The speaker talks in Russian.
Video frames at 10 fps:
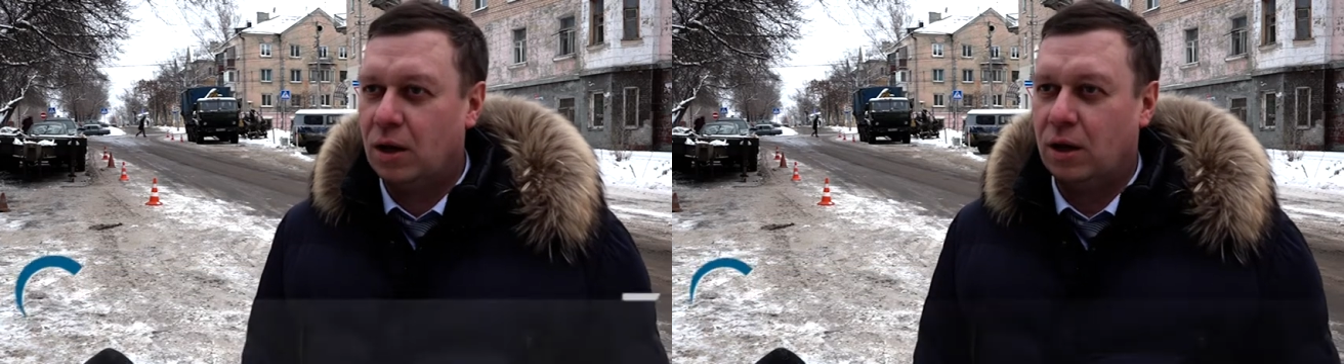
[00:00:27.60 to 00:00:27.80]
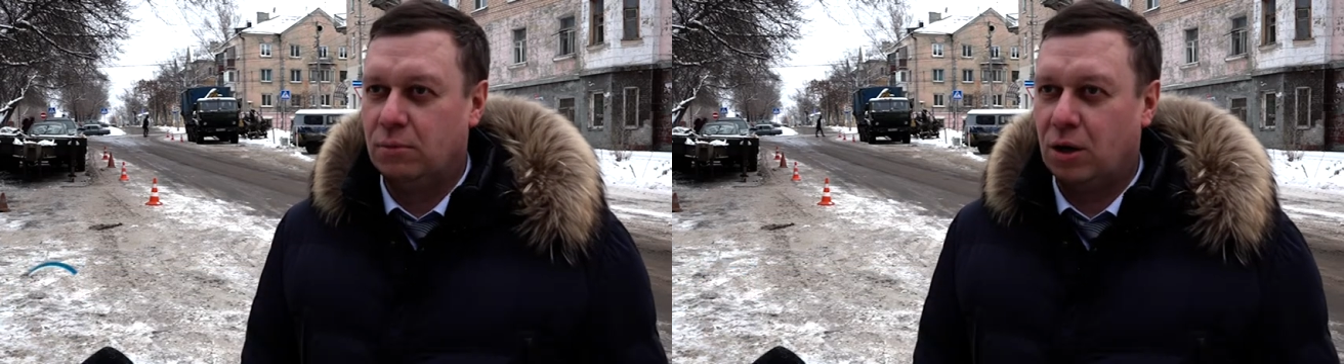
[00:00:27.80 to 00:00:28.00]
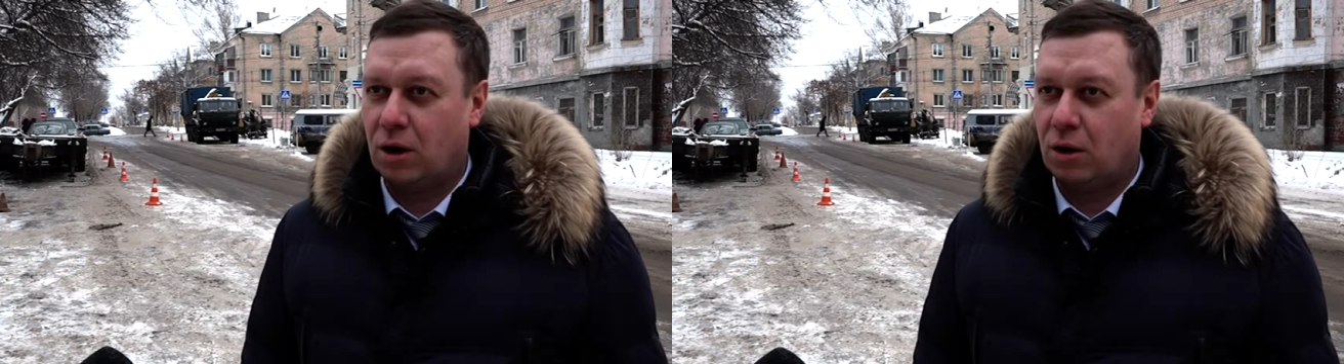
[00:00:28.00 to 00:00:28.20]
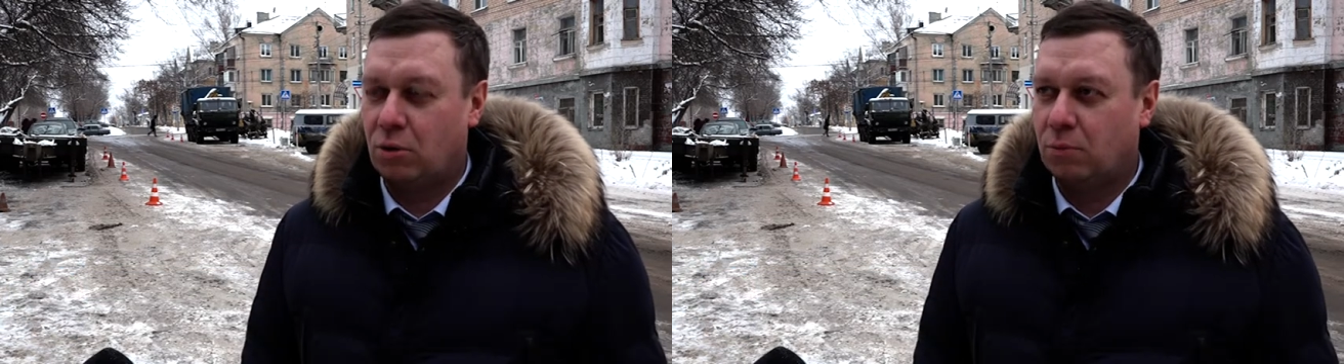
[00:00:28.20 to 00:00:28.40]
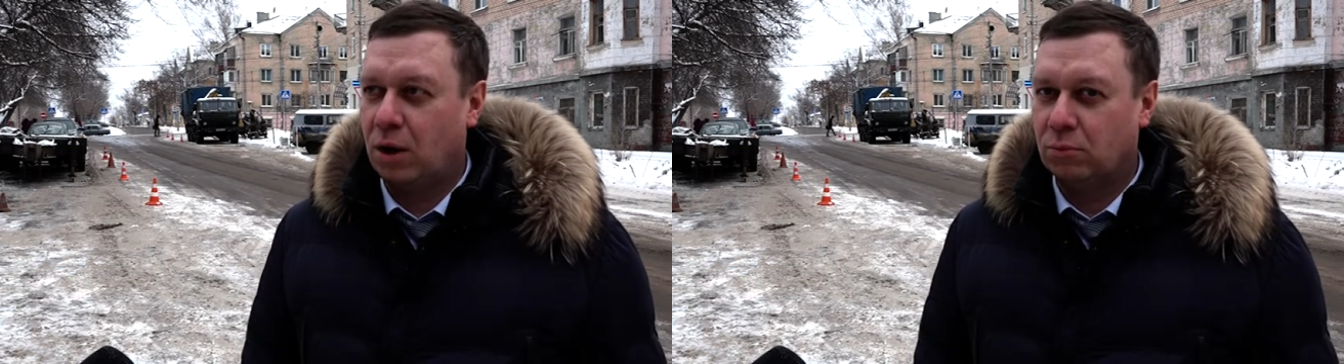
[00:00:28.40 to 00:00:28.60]
а,
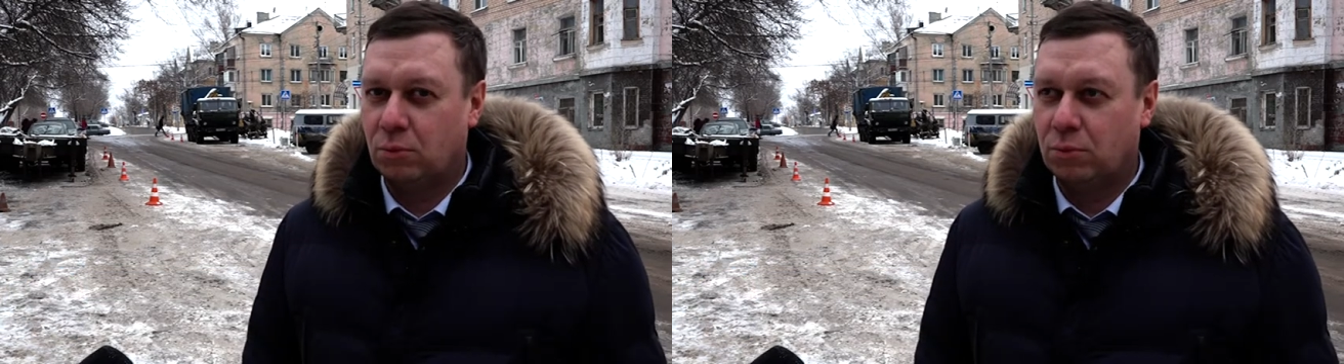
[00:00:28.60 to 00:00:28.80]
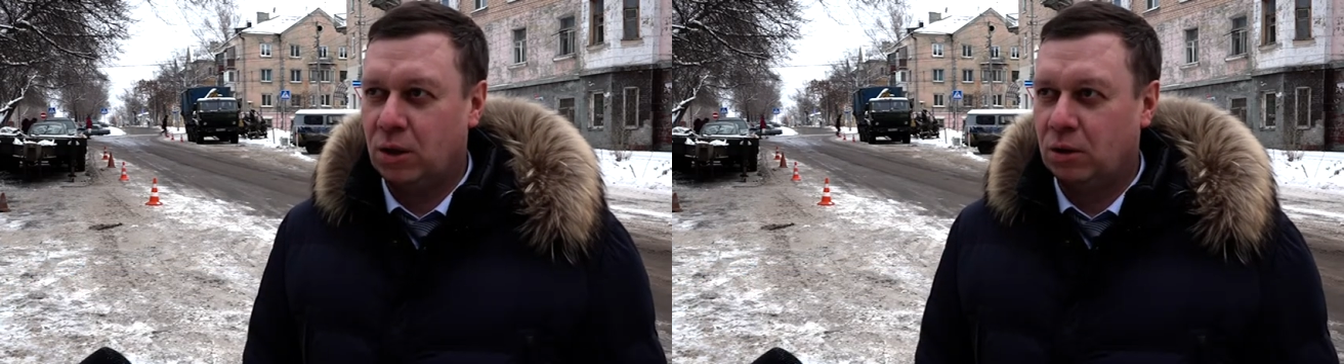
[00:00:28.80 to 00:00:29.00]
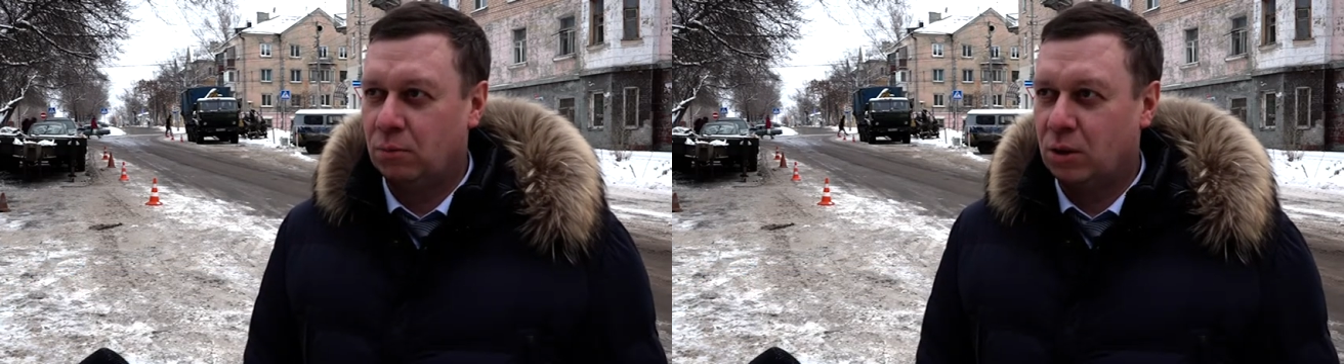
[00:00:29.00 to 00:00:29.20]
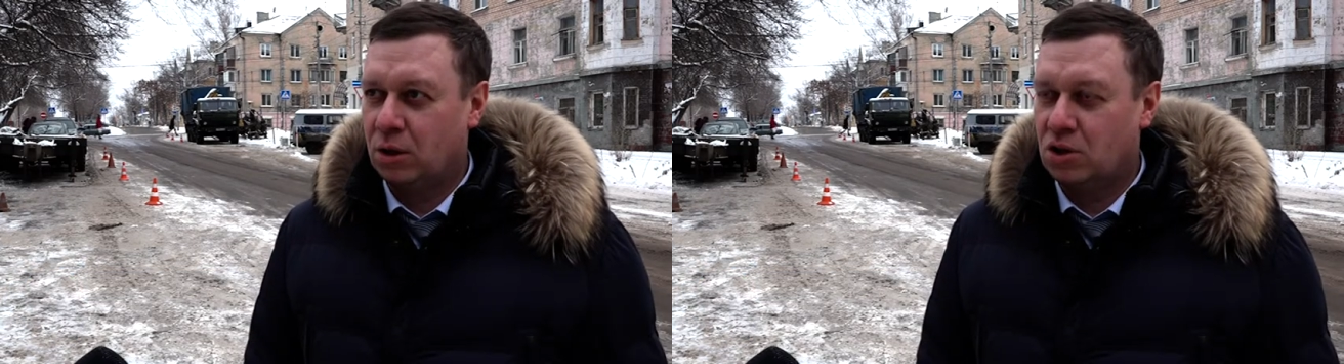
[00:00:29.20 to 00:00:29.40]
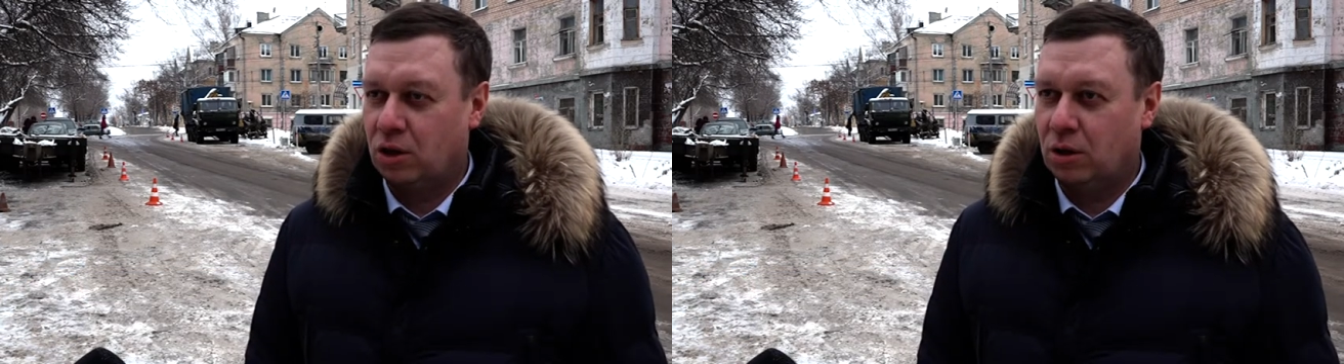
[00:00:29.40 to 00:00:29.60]
микрорайоне. Поэтому принято было
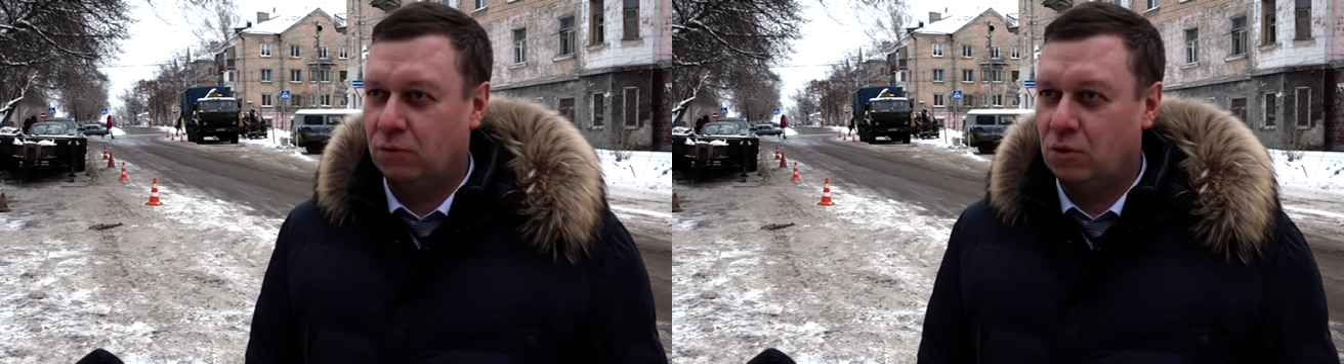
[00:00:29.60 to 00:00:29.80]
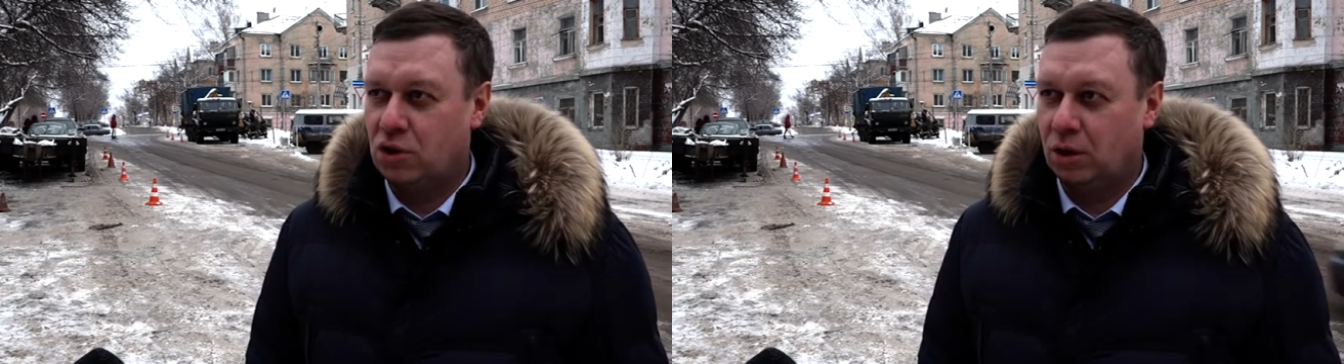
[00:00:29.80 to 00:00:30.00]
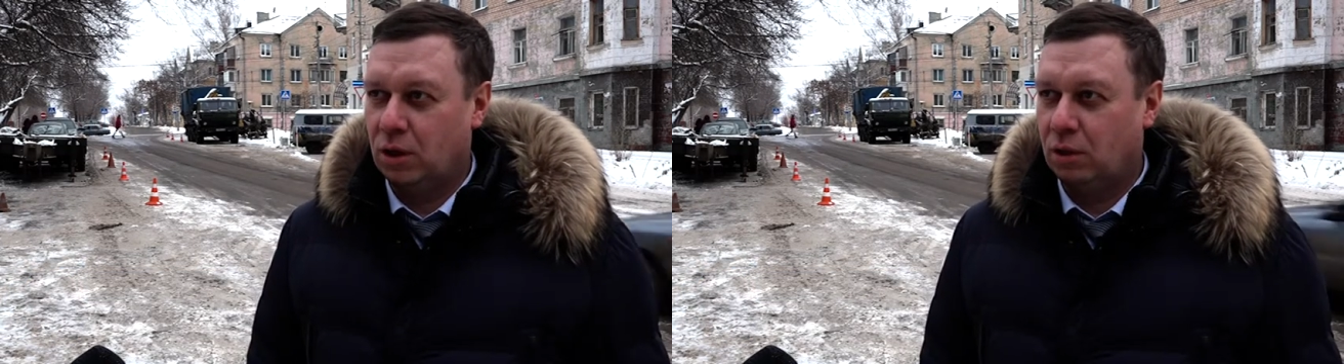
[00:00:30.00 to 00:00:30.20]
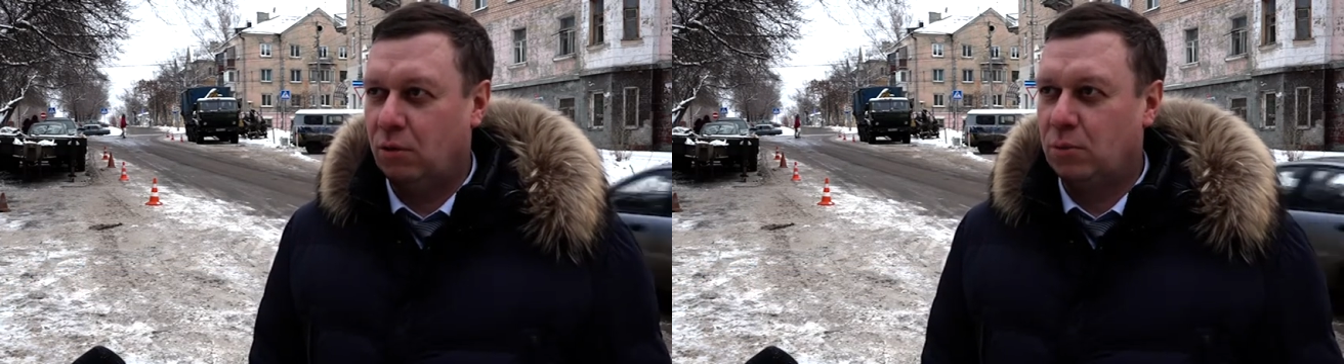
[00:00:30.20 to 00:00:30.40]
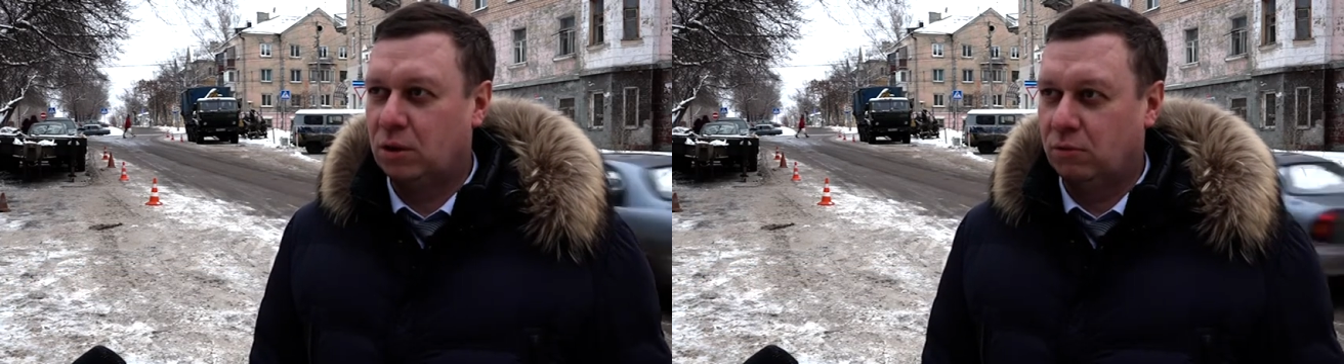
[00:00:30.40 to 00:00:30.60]
решение о включении
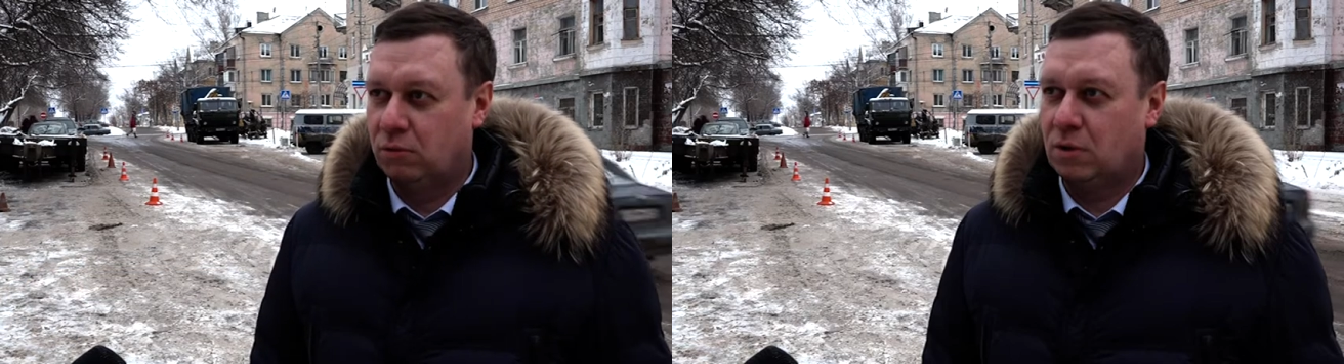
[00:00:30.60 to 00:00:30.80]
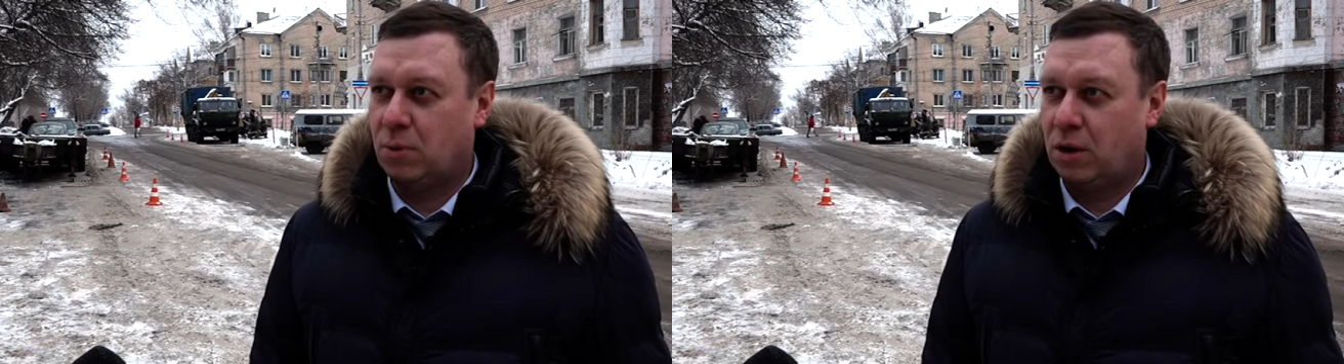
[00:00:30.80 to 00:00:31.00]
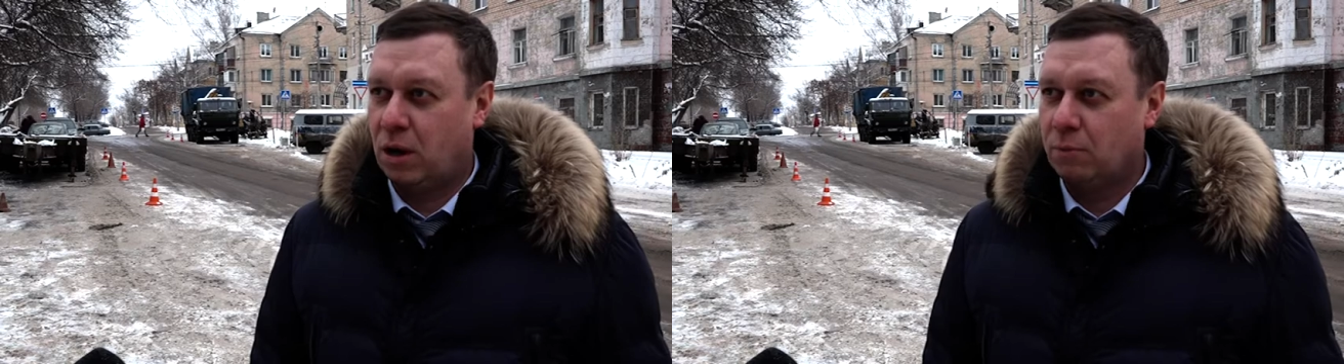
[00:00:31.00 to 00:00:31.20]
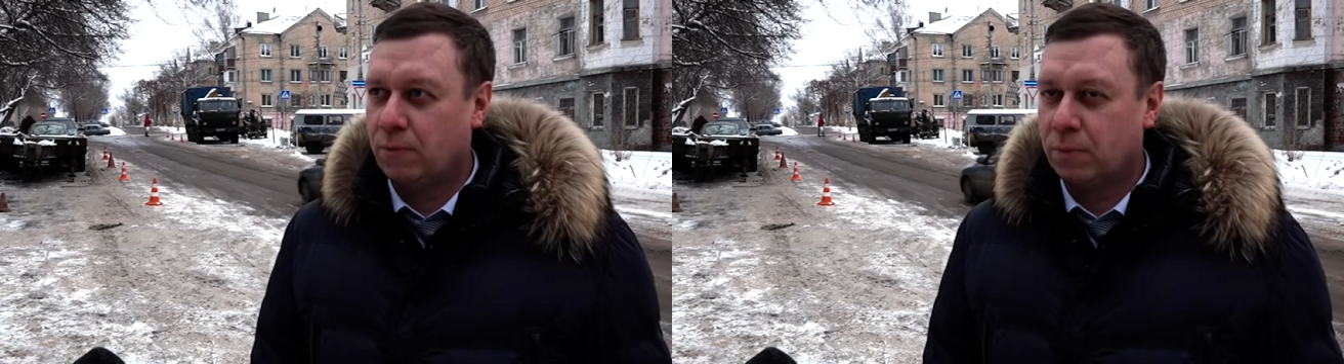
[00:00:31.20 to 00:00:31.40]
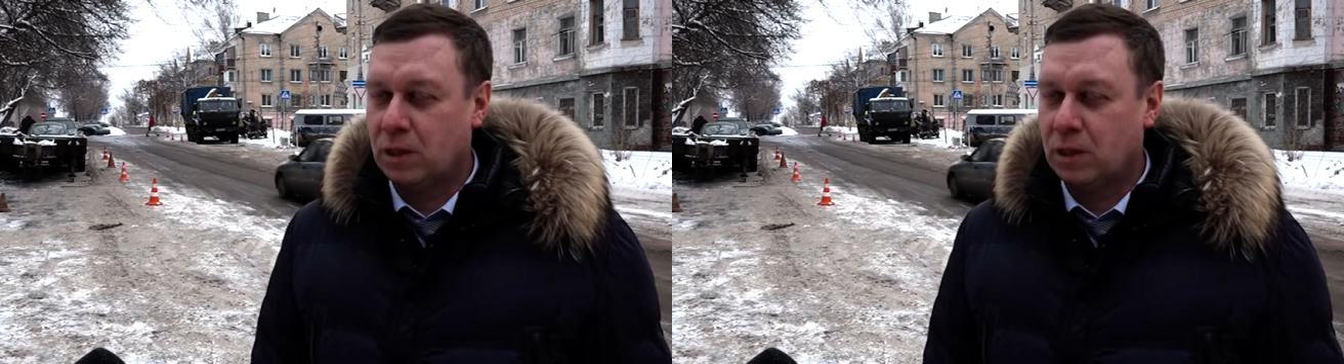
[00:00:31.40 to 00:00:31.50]
данного объекта в инвестиционный программу